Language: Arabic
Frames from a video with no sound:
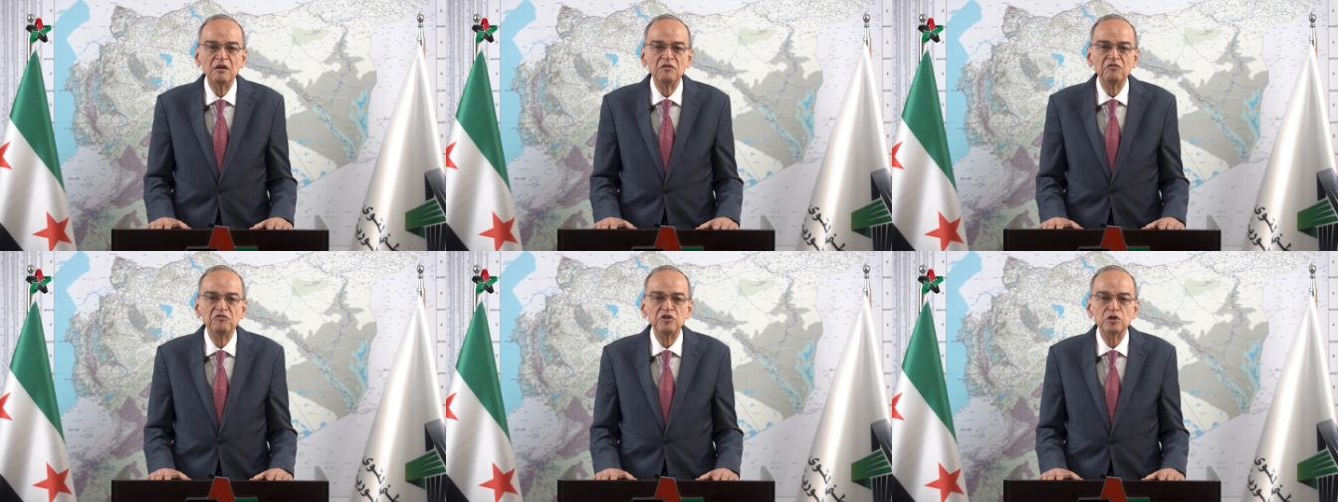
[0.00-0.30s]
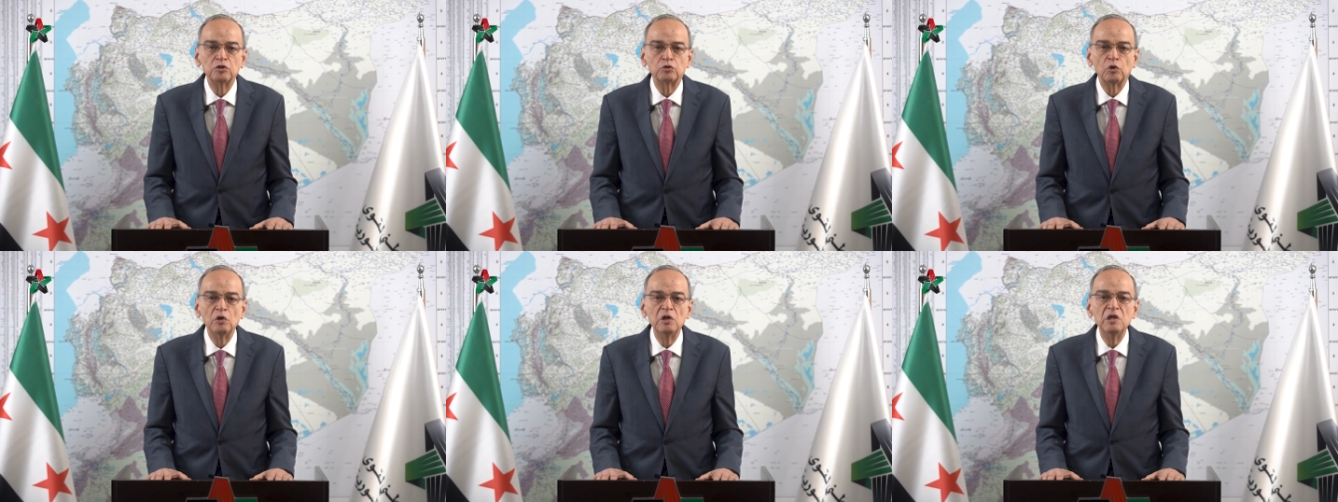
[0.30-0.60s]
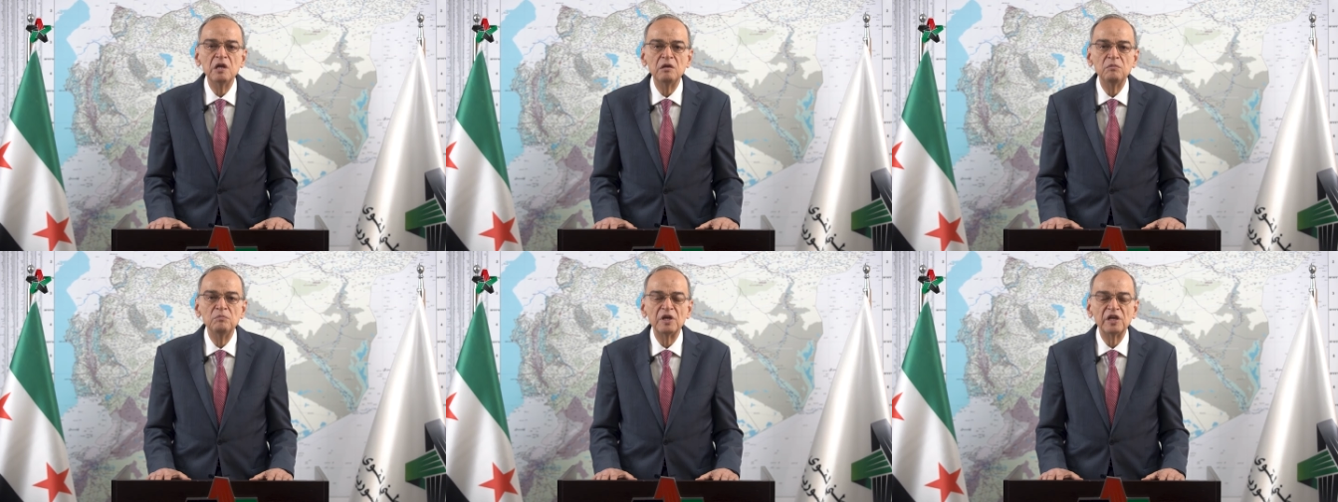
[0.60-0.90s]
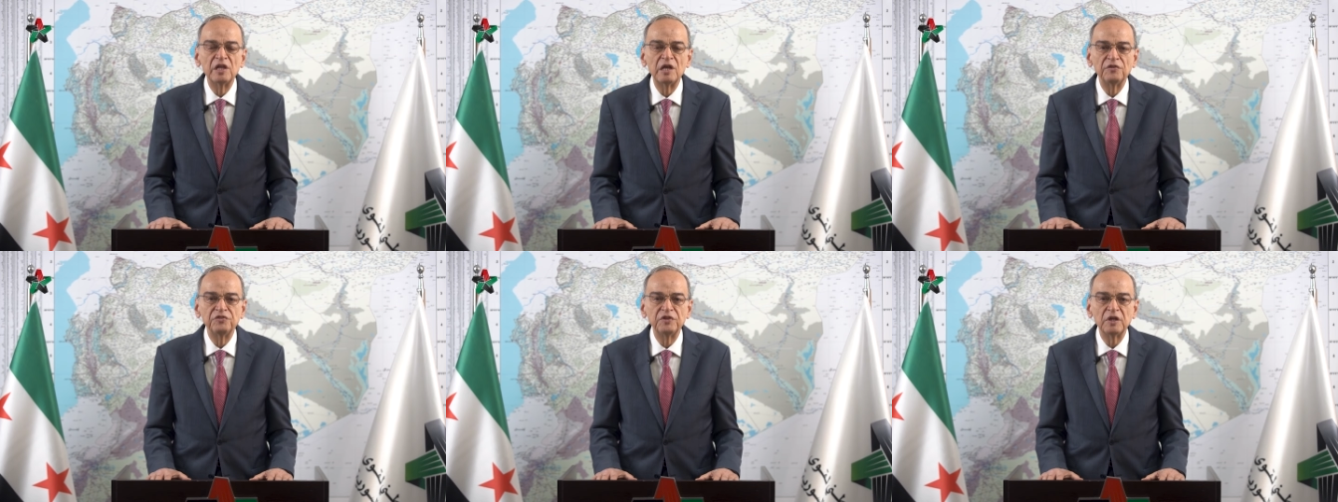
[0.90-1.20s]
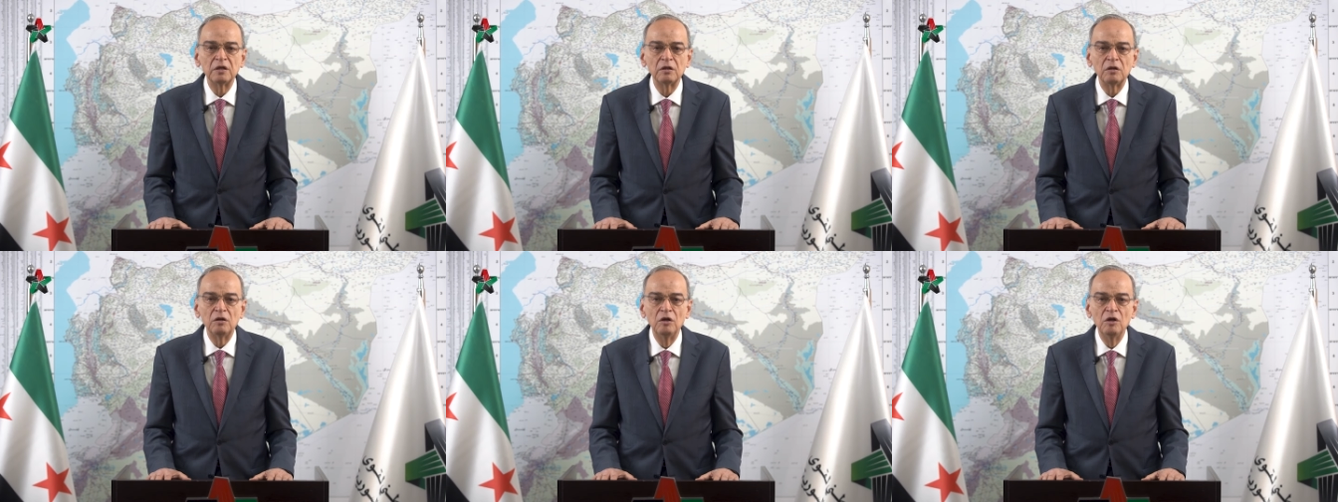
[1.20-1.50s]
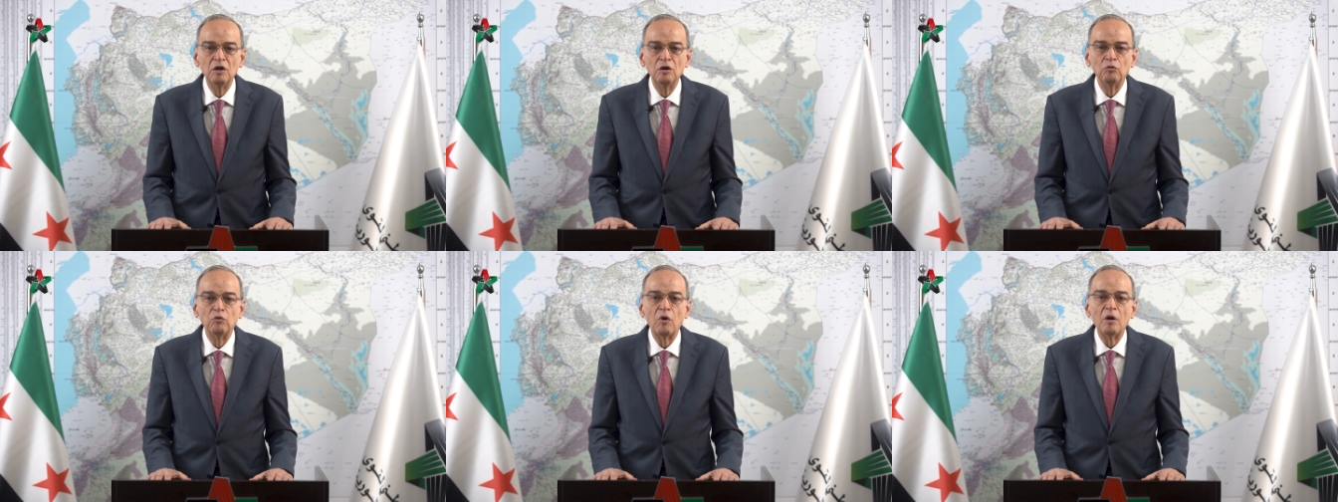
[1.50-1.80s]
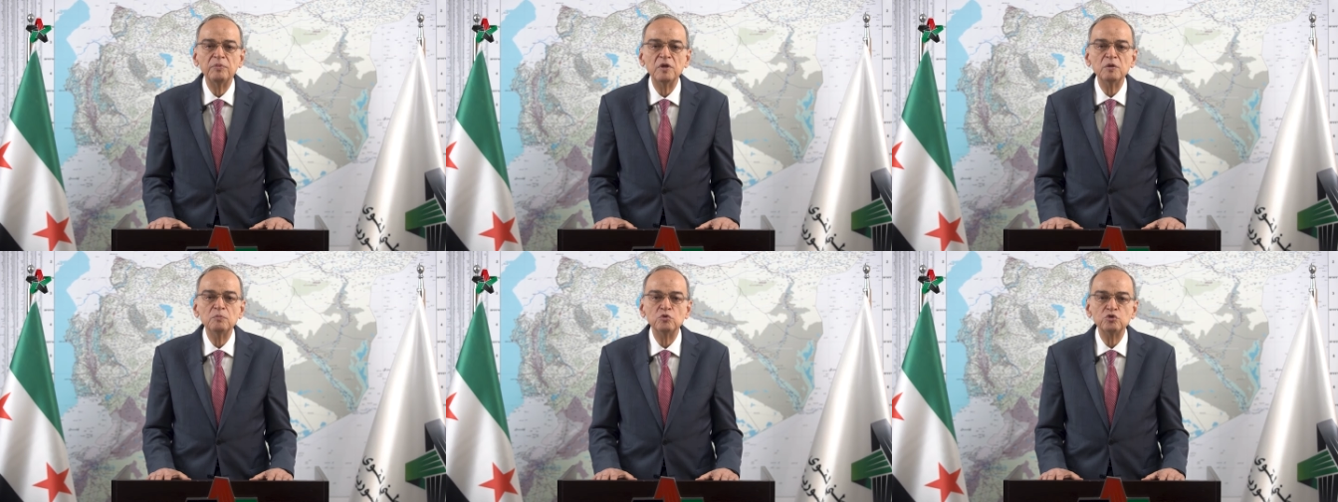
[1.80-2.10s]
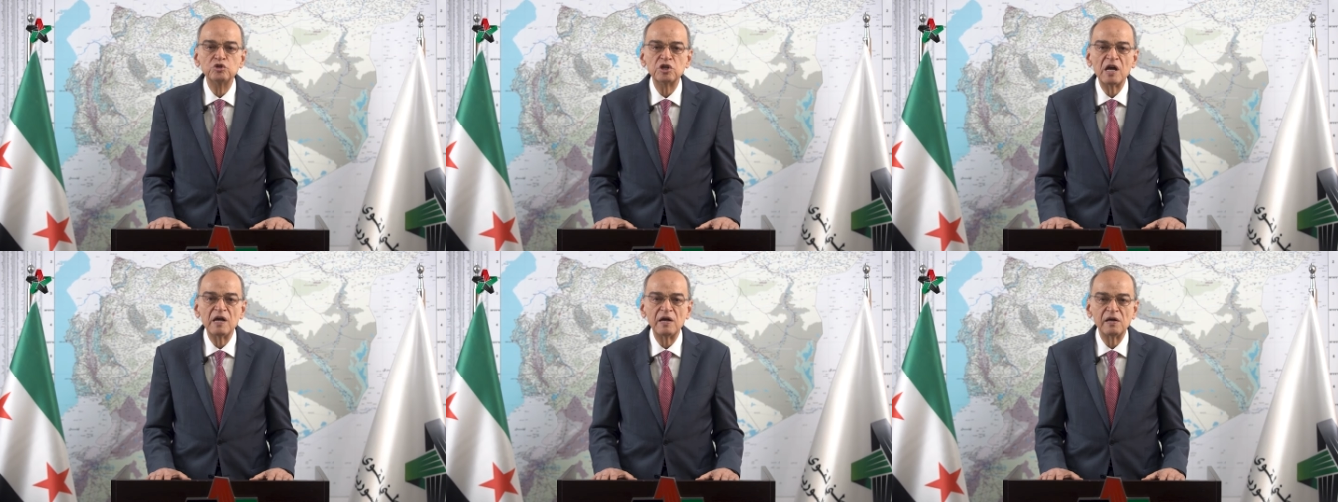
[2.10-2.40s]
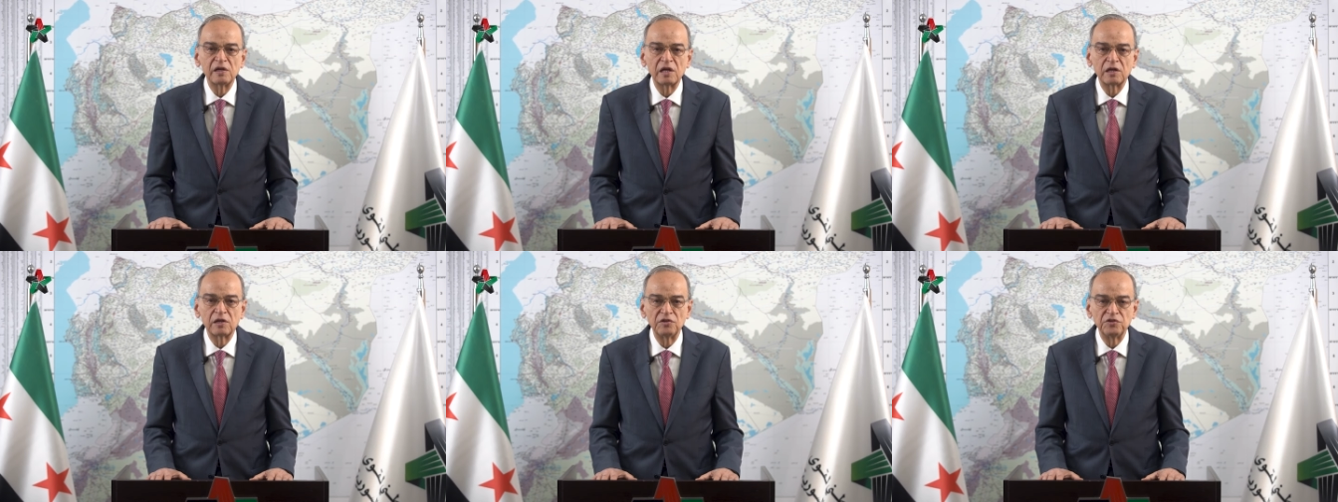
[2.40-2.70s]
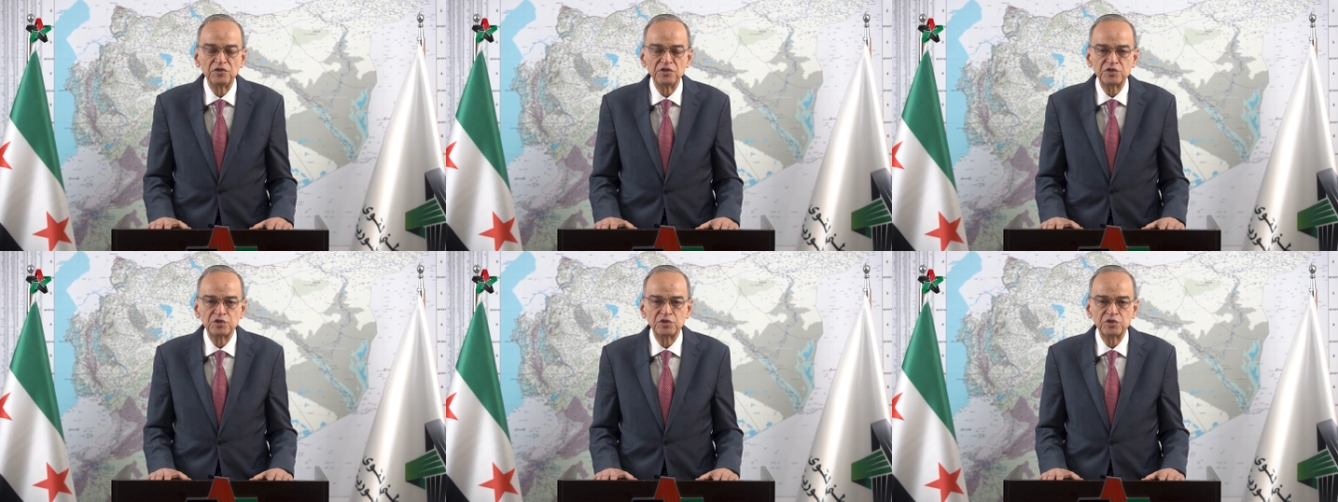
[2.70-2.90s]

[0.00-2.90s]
في كل المناطق وبمشاركة